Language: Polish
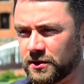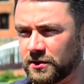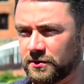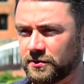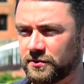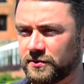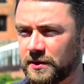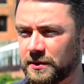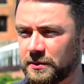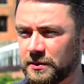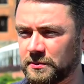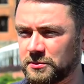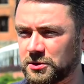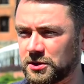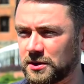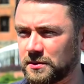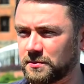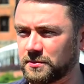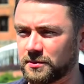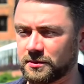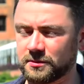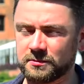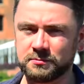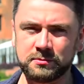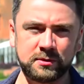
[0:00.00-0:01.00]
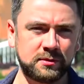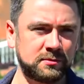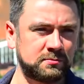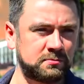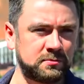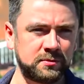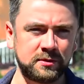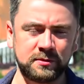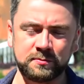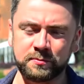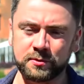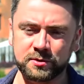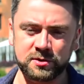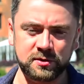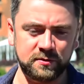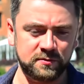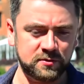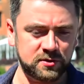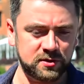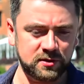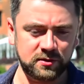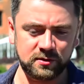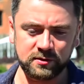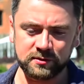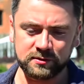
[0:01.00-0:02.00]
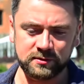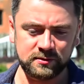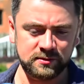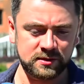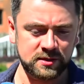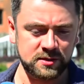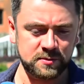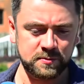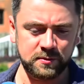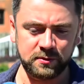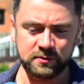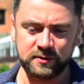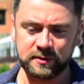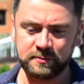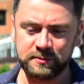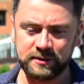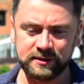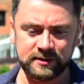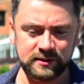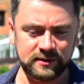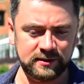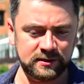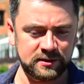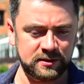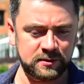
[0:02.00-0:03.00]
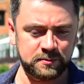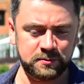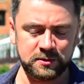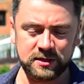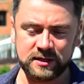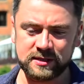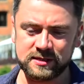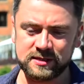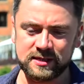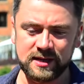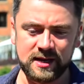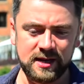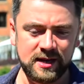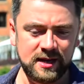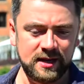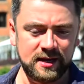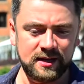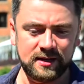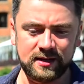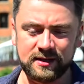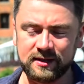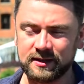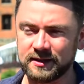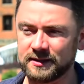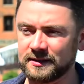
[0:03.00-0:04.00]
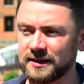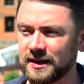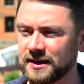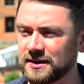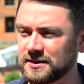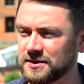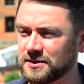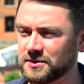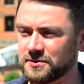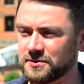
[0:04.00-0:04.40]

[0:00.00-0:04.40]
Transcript: wychowywałem się, bo, bo począwszy od zespołu The Beatles przez Dire